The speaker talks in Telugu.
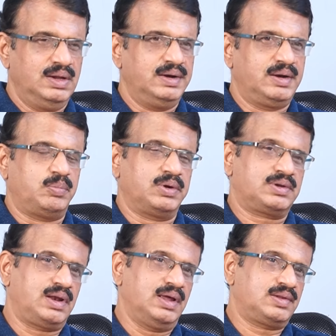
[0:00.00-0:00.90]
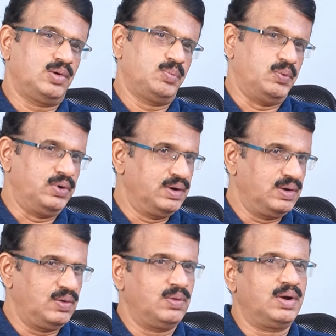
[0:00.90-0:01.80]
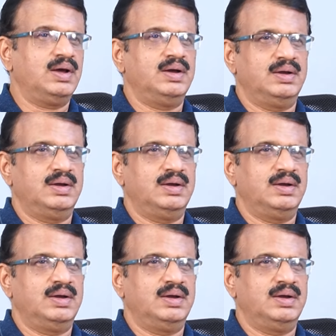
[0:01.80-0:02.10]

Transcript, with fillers: అంటే ఫస్ట్ క్లాస్లో పోయినా కూడా